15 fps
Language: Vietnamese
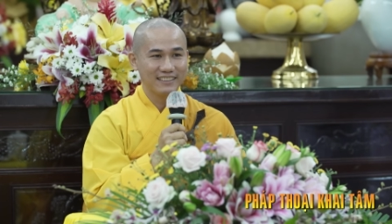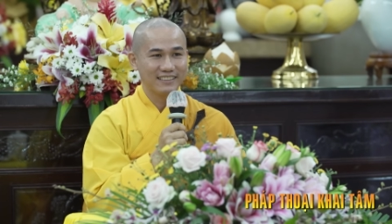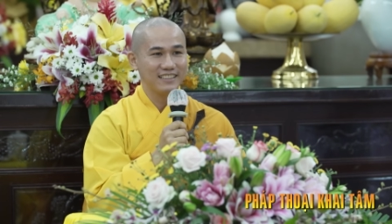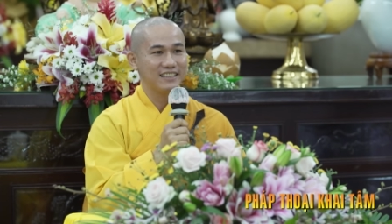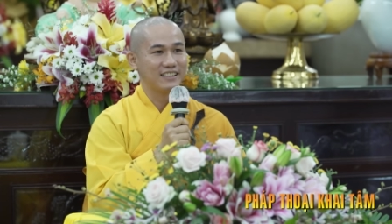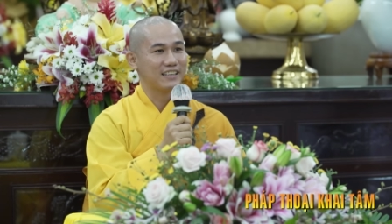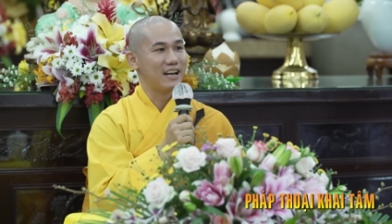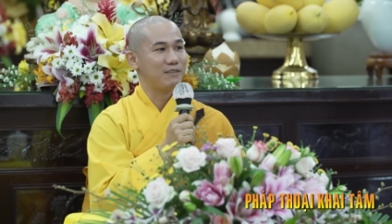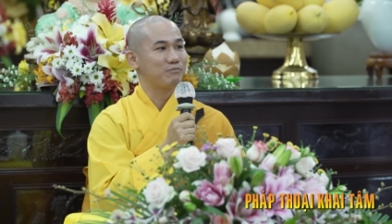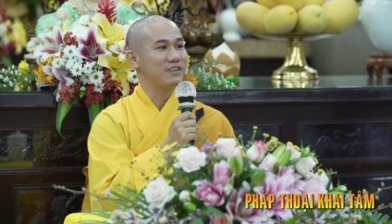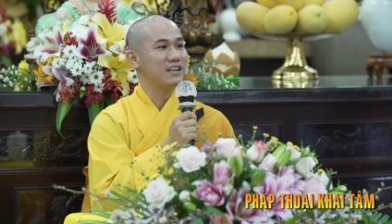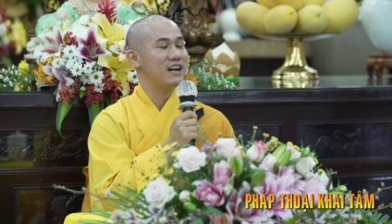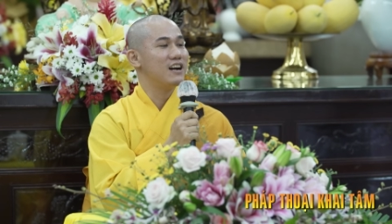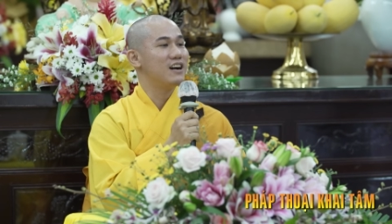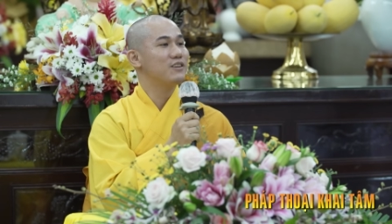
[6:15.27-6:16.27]
được gặp
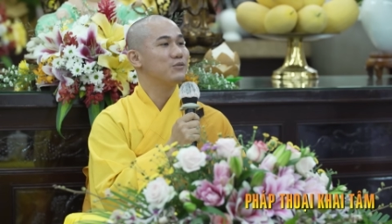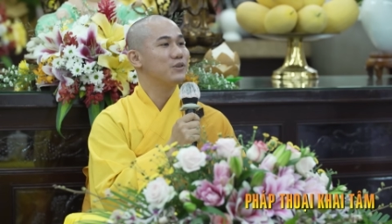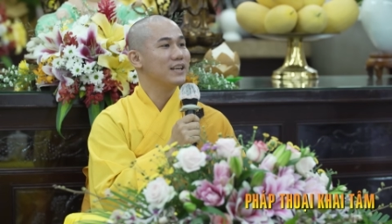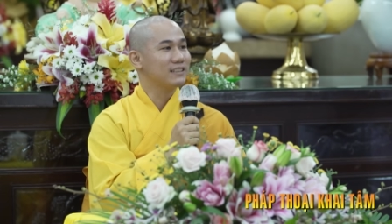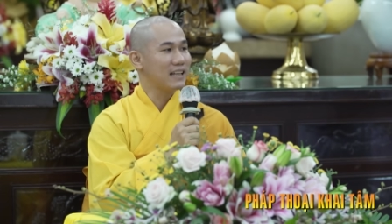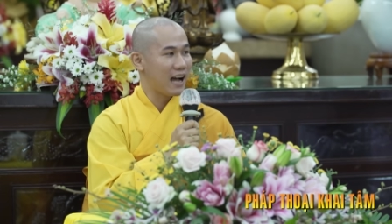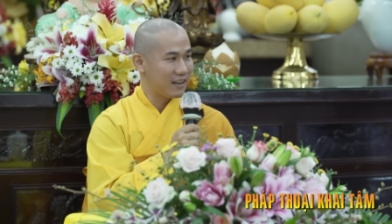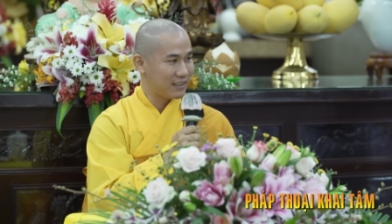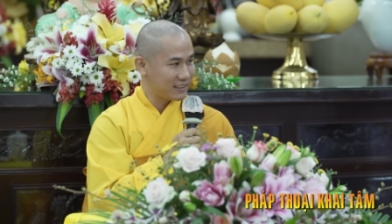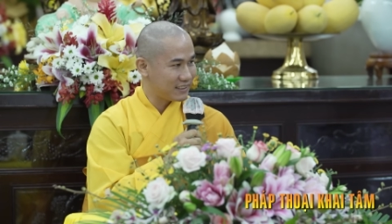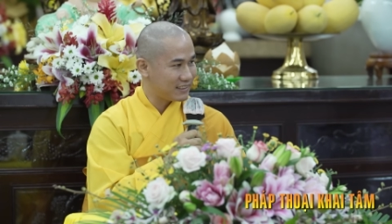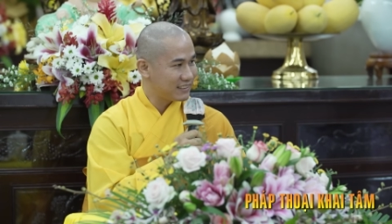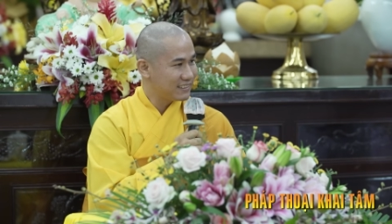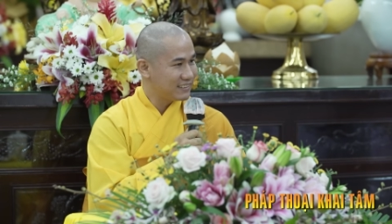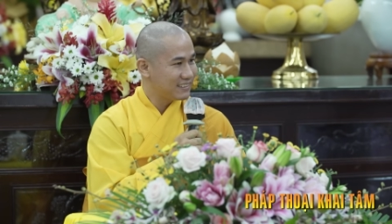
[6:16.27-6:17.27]
gỡ quý
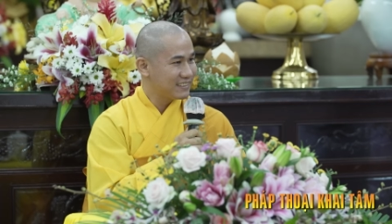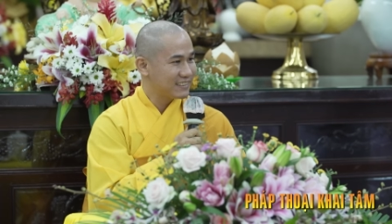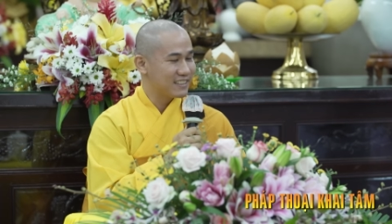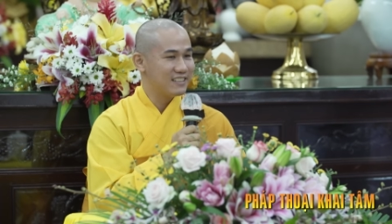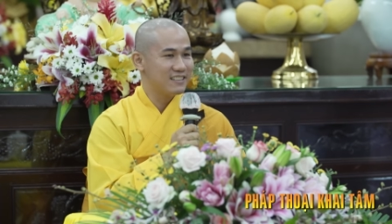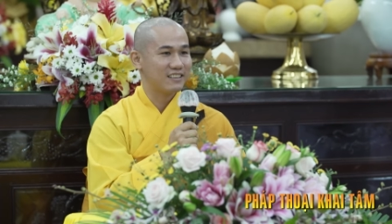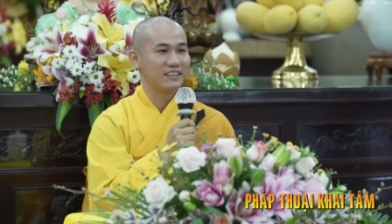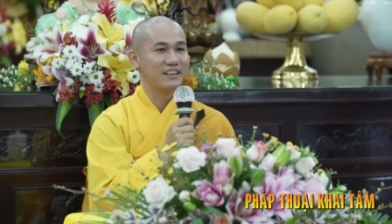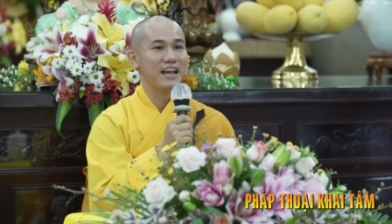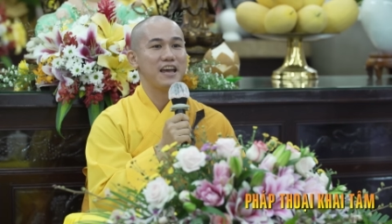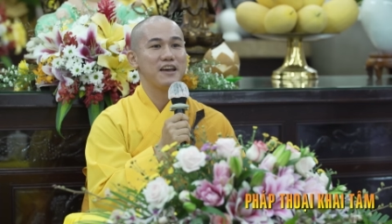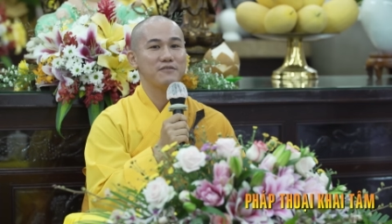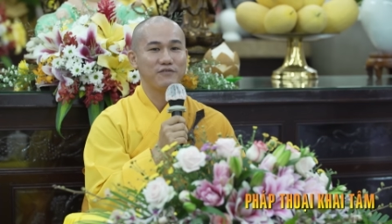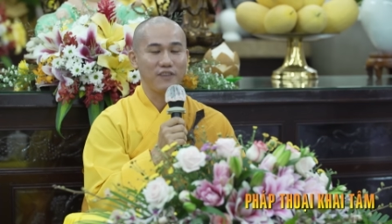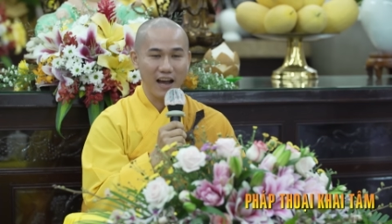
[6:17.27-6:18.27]
thầy, được
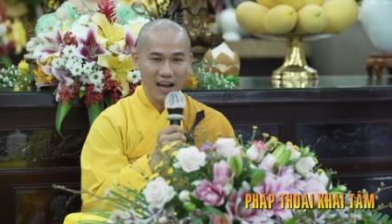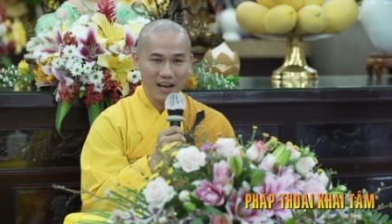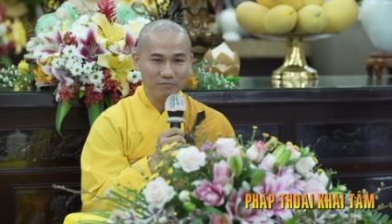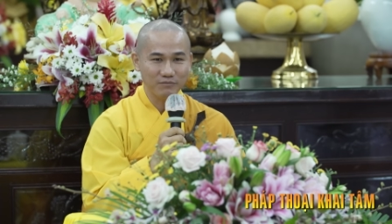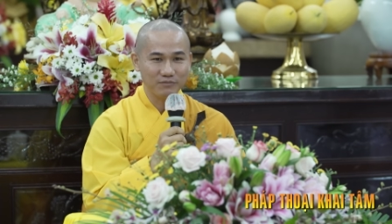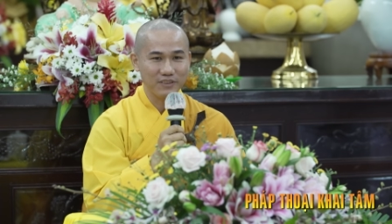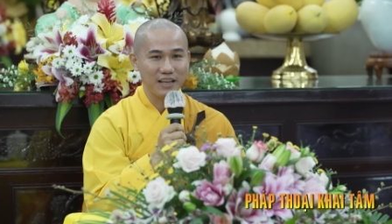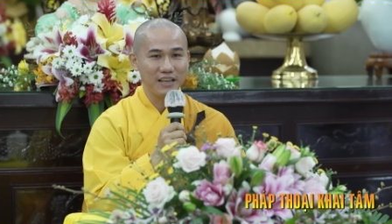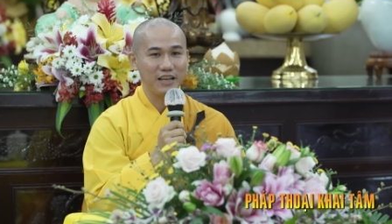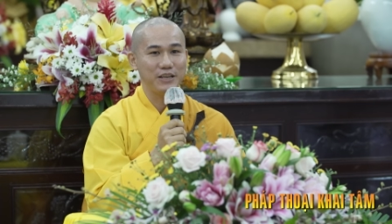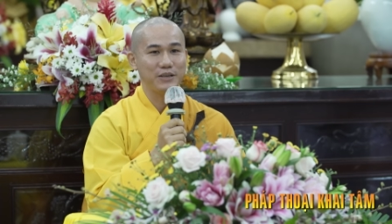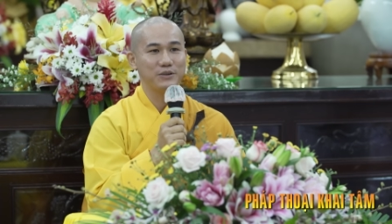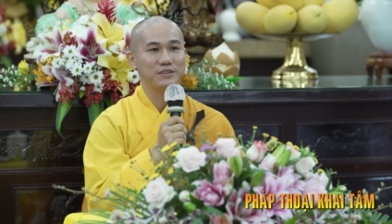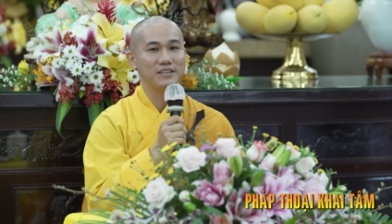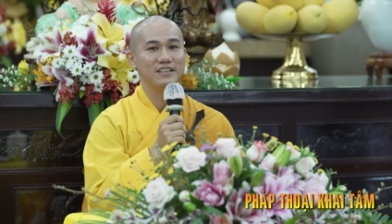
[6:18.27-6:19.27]
nghe pháp để
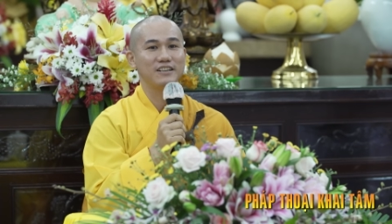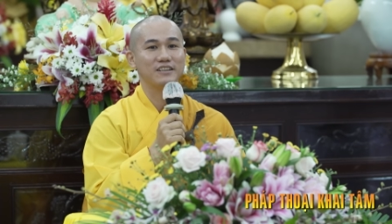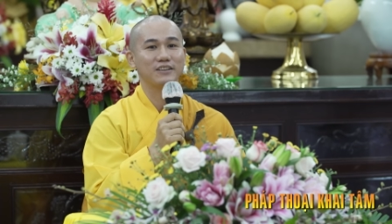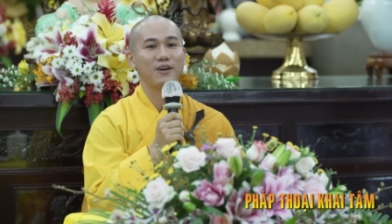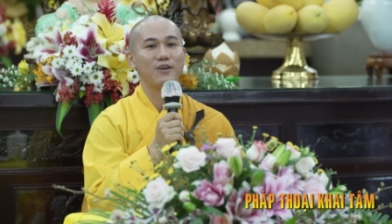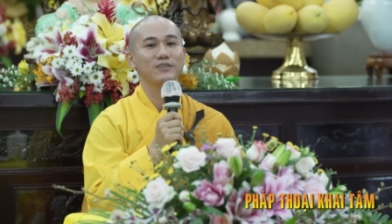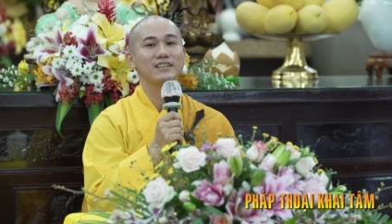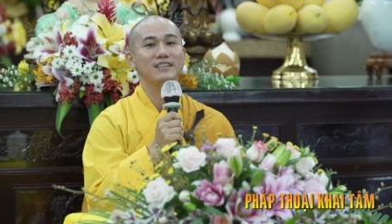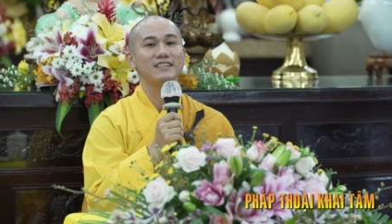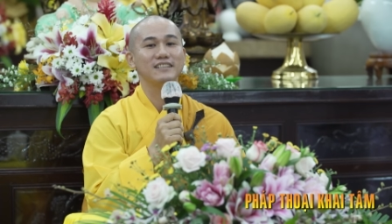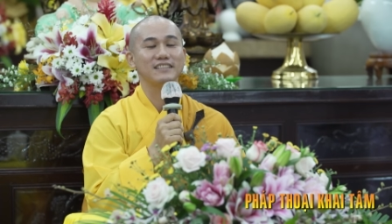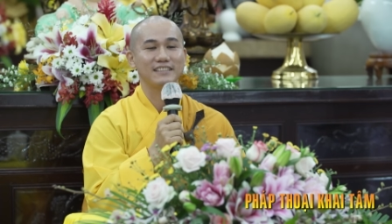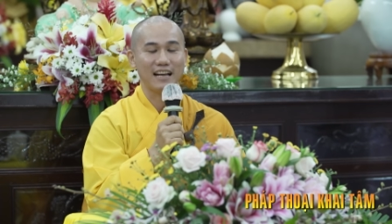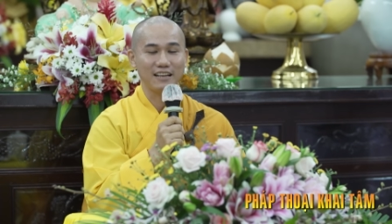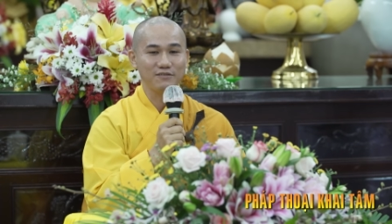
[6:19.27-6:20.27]
hiểu được con
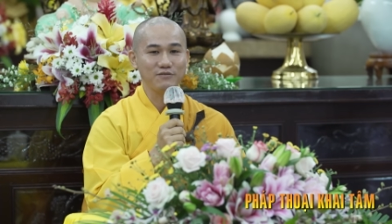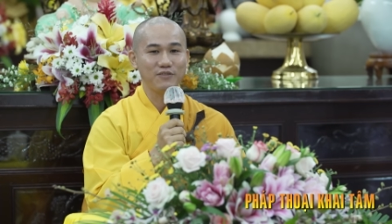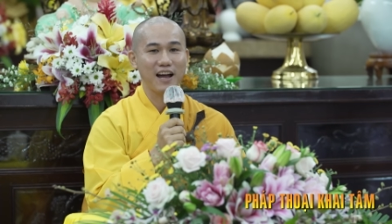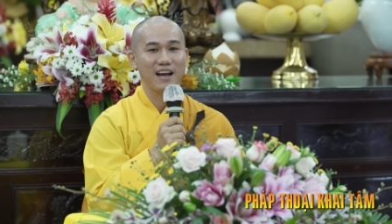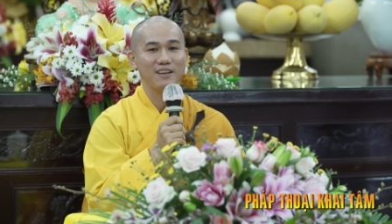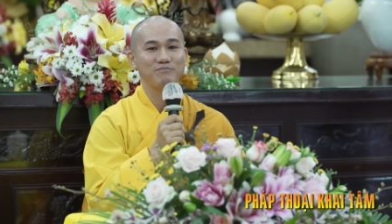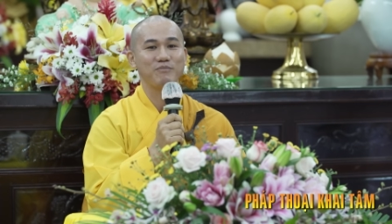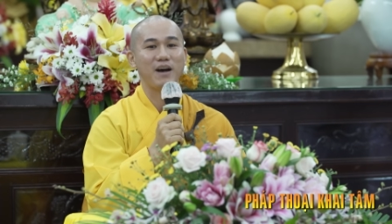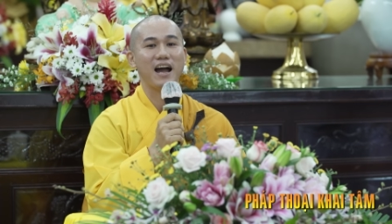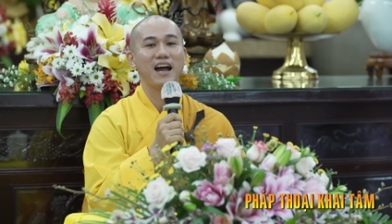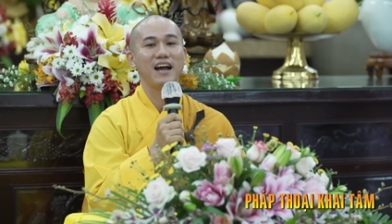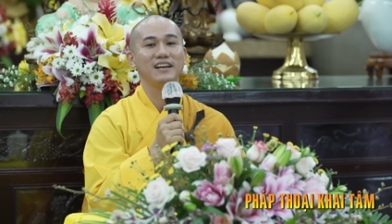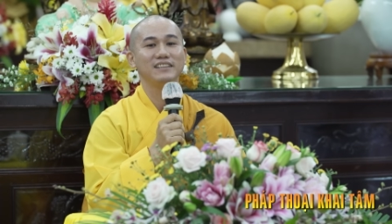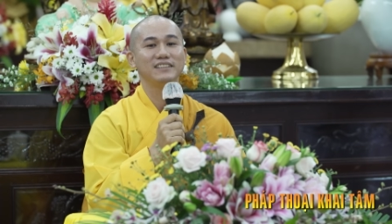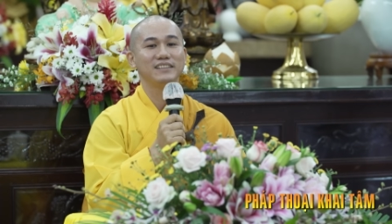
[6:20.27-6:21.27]
đường chánh pháp
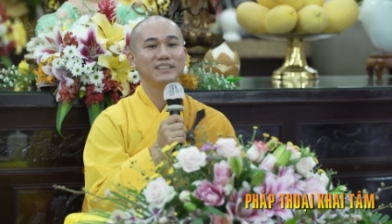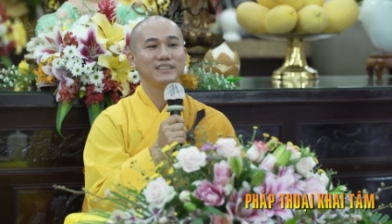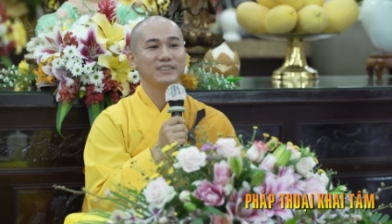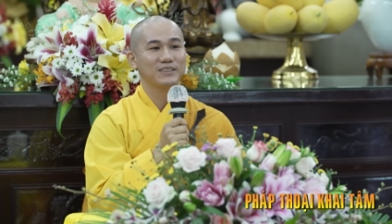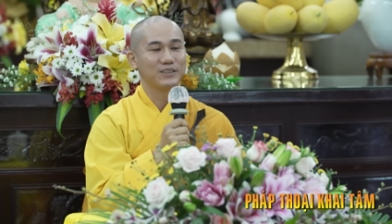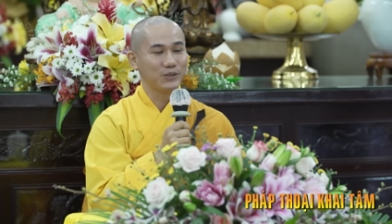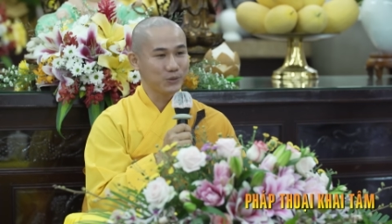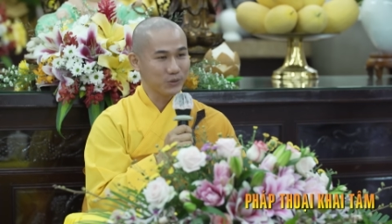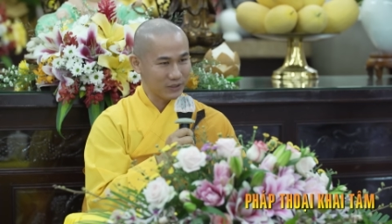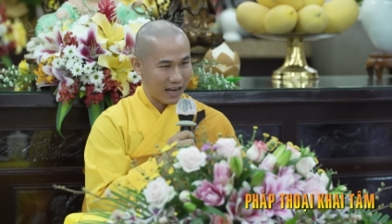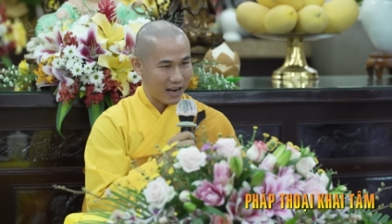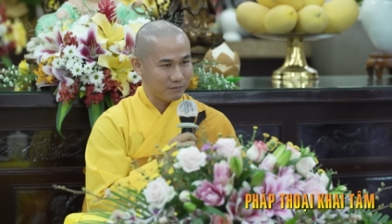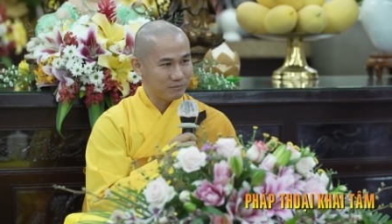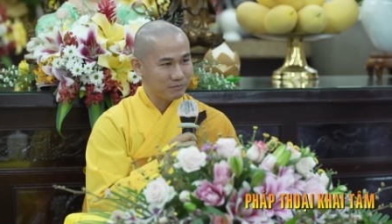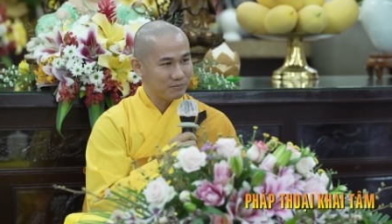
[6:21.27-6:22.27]
mà tu
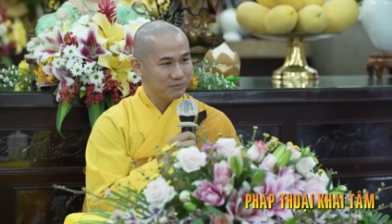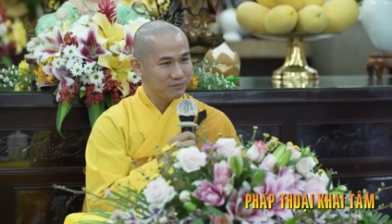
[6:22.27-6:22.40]
tập.